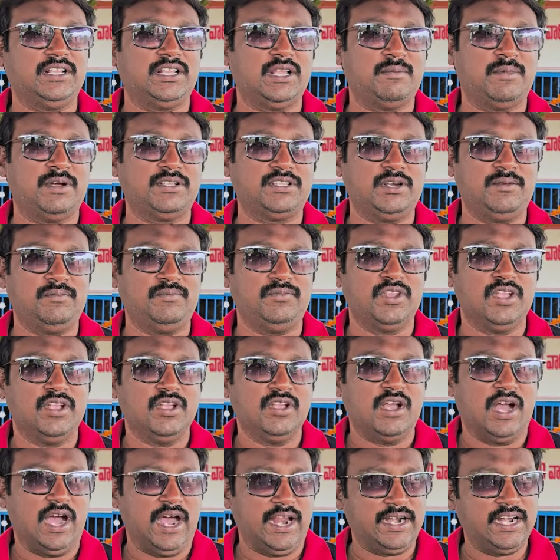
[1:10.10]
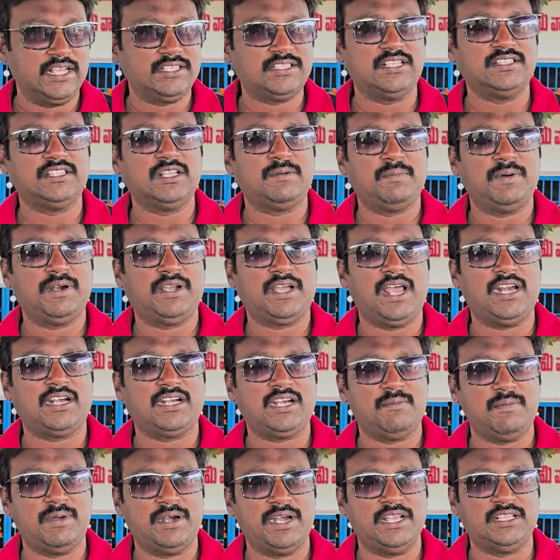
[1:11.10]
అయితే మాత్రం అన్న సంతర్పణ
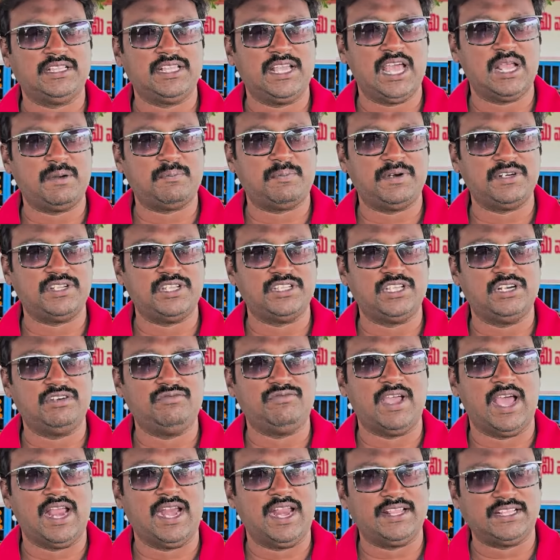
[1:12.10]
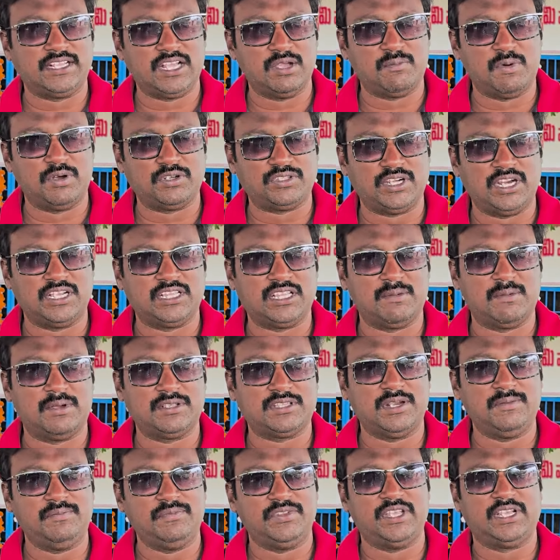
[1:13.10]
కార్యక్రమాన్ని అయితే ఏర్పాటు చేశారు వేలాదిగా భక్తులు అయితే
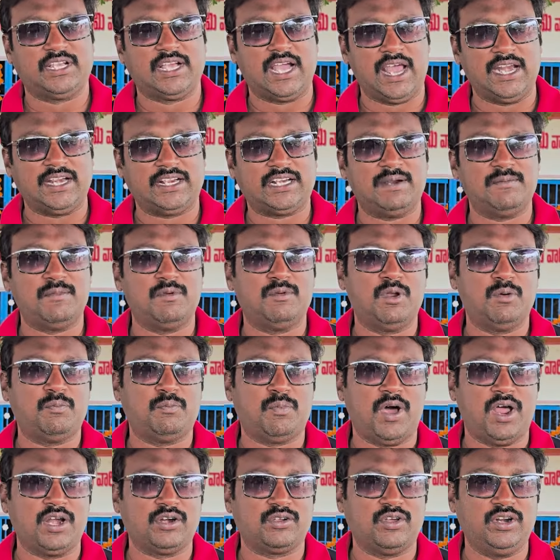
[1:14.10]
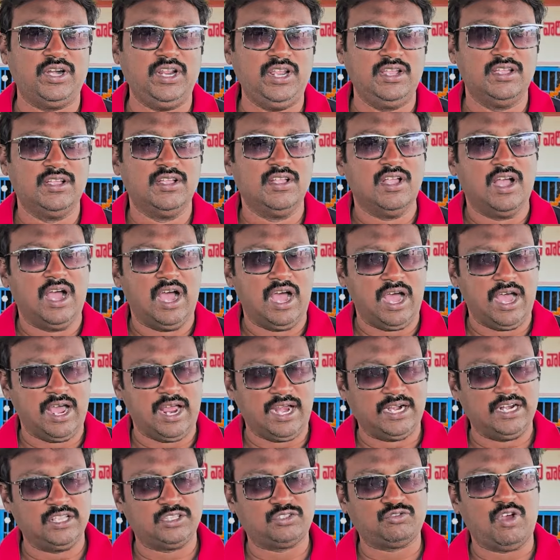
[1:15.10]
మాత్రం ఈ కార్యక్రమంలో పాల్గొని ఆ
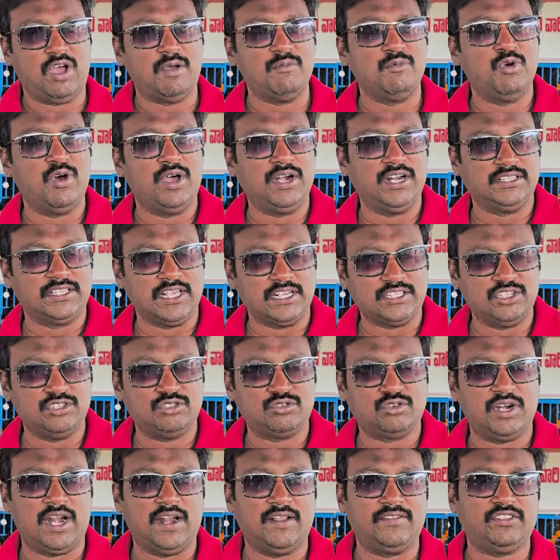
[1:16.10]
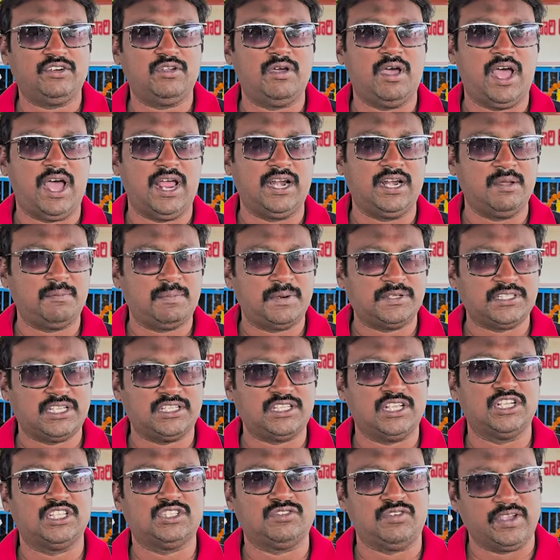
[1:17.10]
అన్న స్వామివారిని దర్శించుకుని అనంతరం అన్న
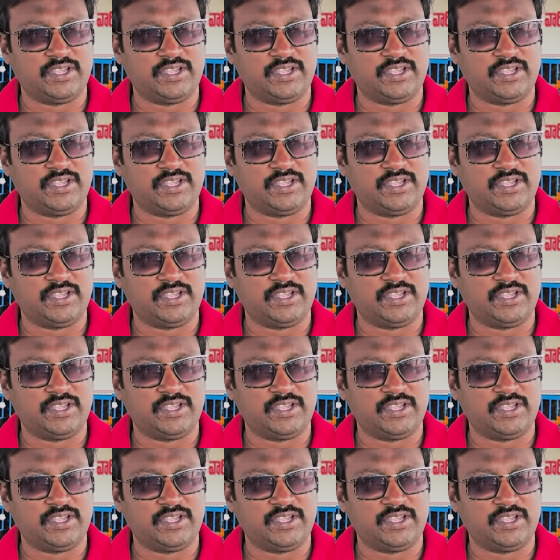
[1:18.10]
ప్రసాదాన్ని